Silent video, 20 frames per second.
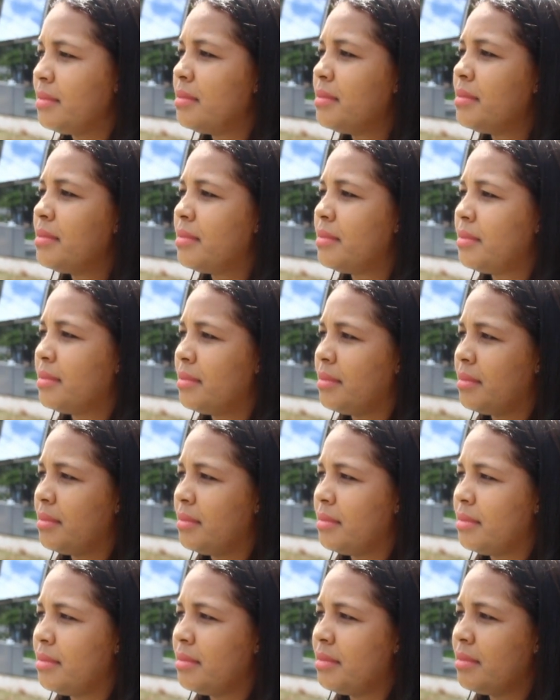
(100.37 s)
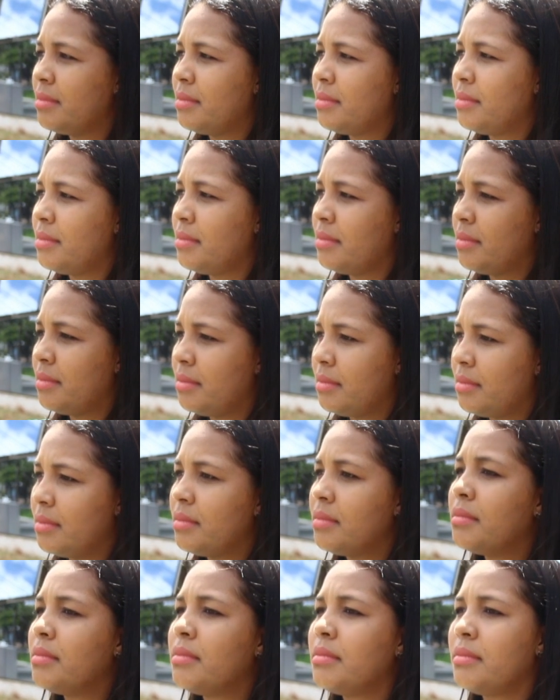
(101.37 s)
para é, bem-estar,
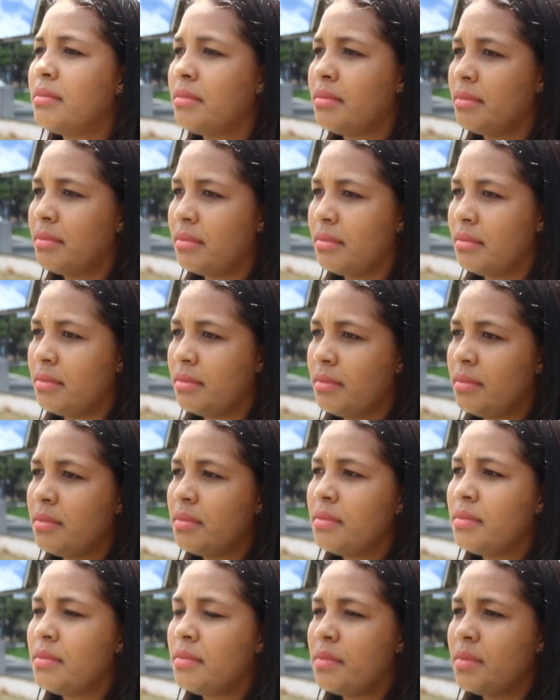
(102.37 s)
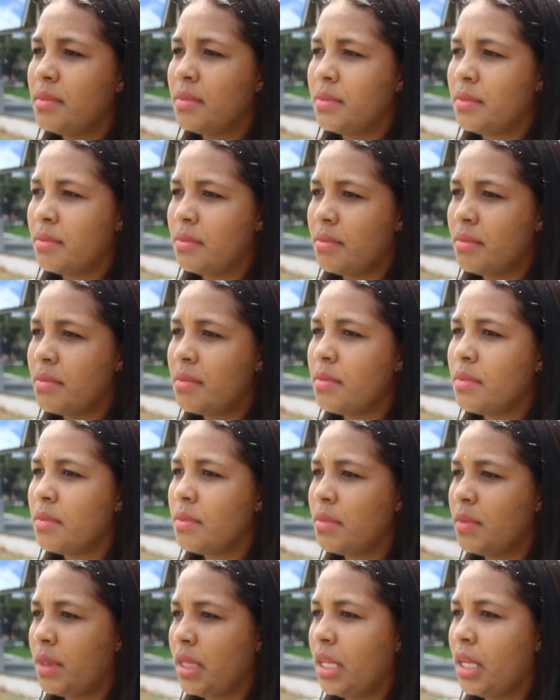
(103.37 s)
alegria, qualidade de vida
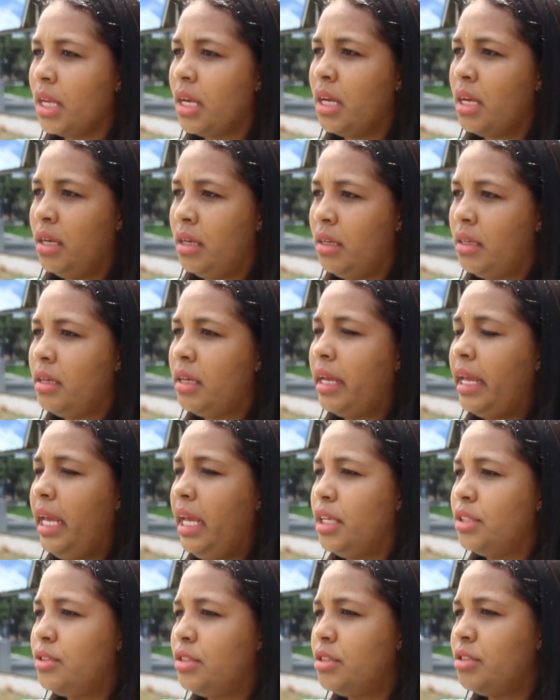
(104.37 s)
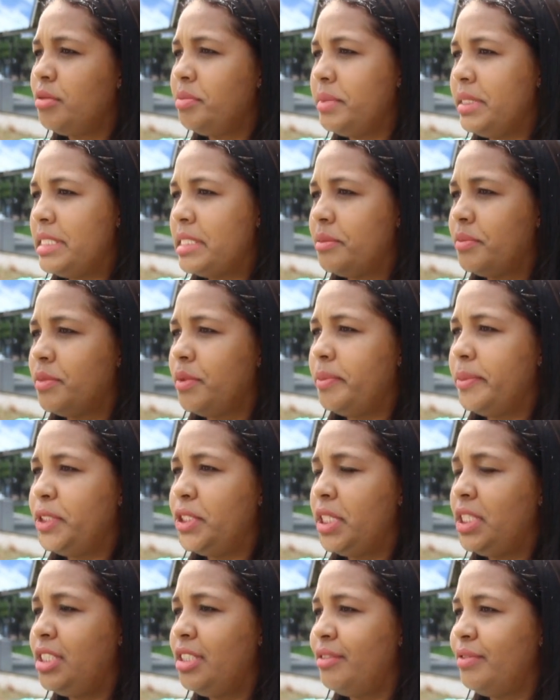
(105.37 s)
dessas crianças, é isso? Isso, isso mesmo. O
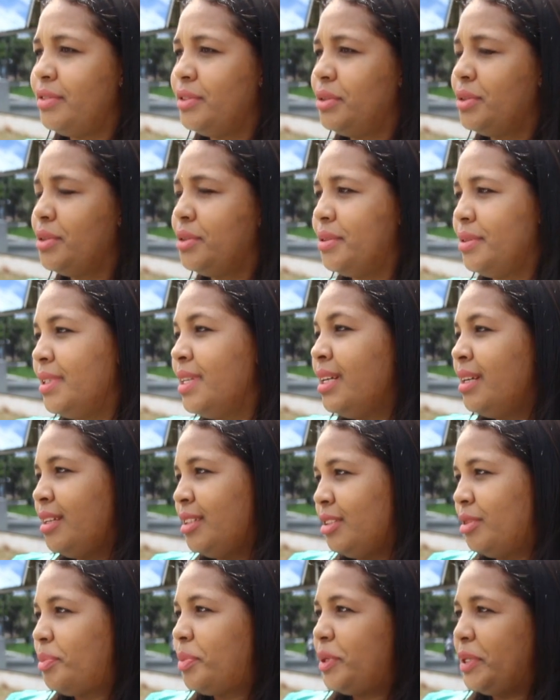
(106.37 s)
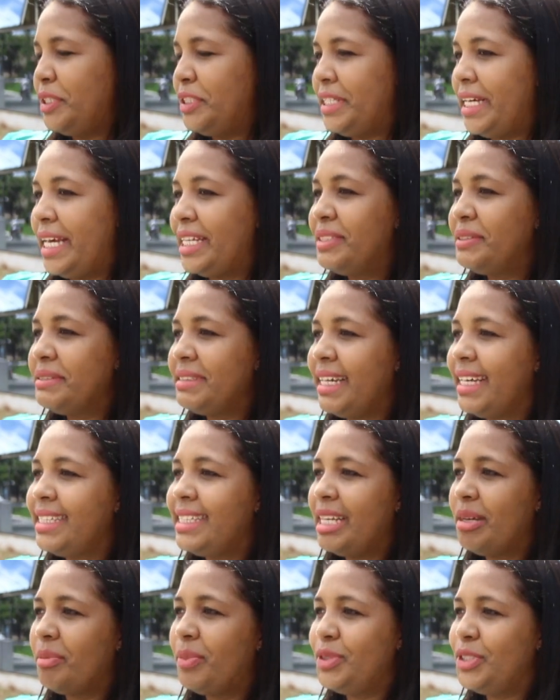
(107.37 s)
objetivo do, do projeto, né?
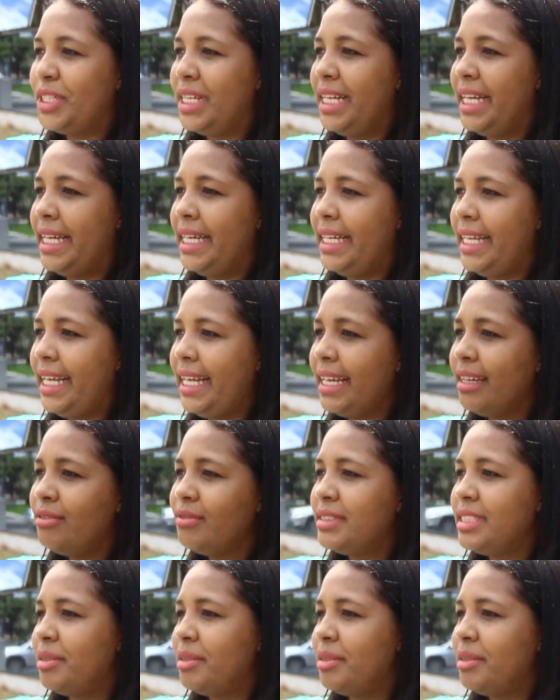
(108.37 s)
Tempo de alegria, um